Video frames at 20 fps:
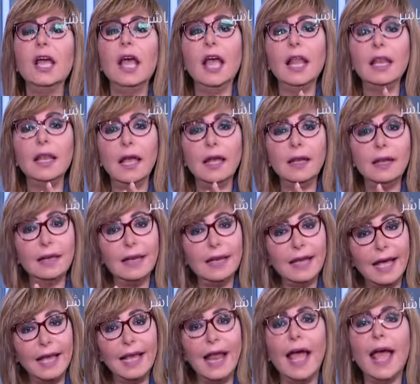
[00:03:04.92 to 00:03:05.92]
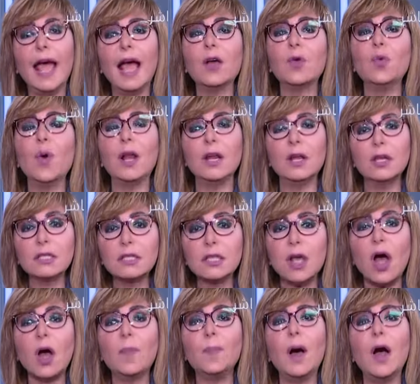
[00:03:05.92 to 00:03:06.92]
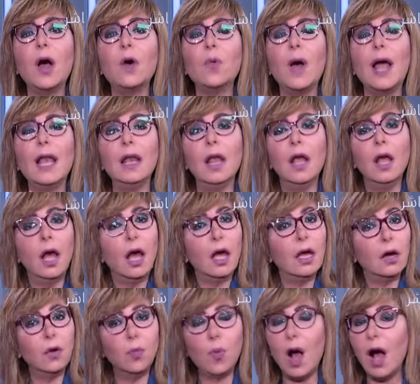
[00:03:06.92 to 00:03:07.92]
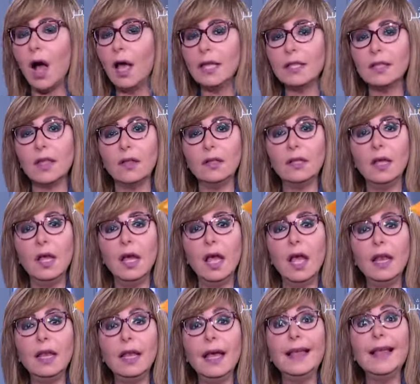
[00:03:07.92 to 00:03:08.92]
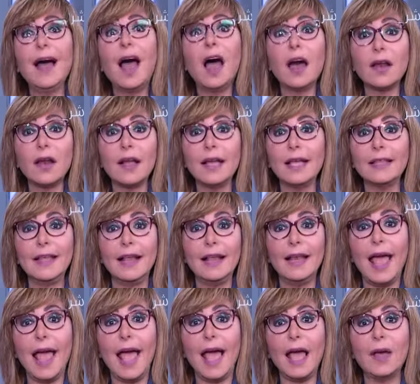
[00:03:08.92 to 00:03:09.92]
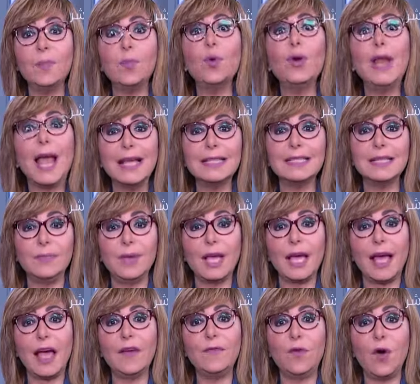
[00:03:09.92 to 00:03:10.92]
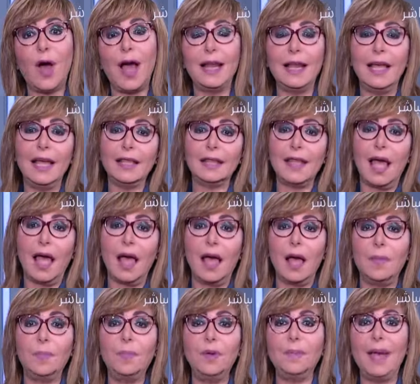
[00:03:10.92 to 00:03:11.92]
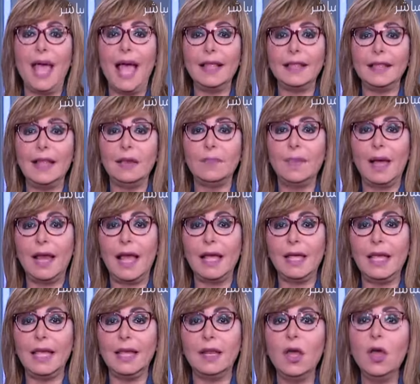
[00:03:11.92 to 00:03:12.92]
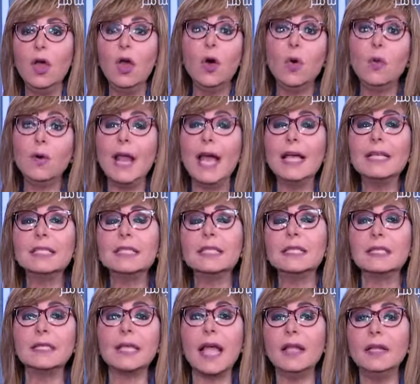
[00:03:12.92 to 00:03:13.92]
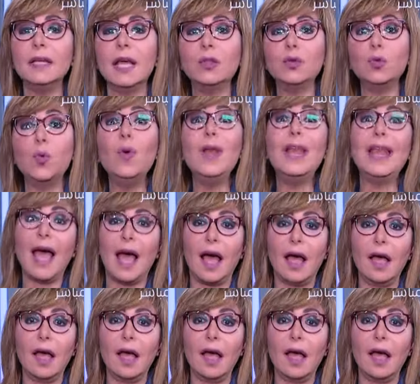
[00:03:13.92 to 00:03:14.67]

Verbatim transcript: العلاج والاصابه وايضا حركه اللاعب ولازم يخافوا عليه ده بمئات الملايين وناس تانية تقول لا